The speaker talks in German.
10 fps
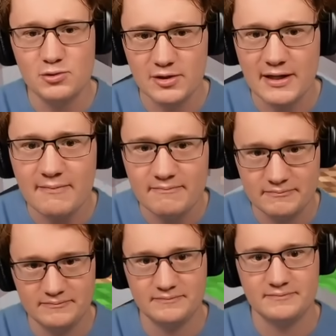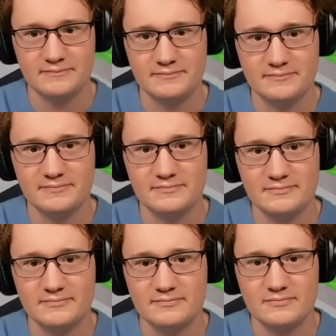Gut, oder?
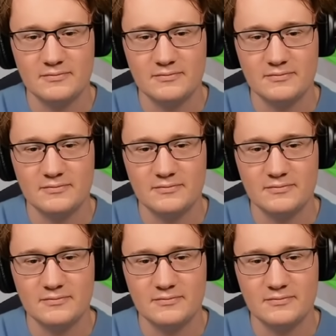Okay.